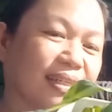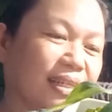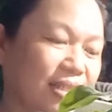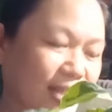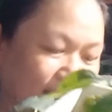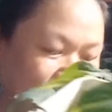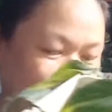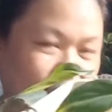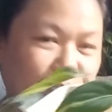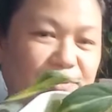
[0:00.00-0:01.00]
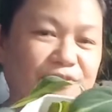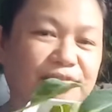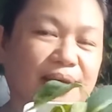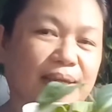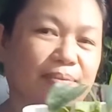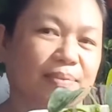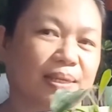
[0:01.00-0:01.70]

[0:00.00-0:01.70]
Yan yung ating number 5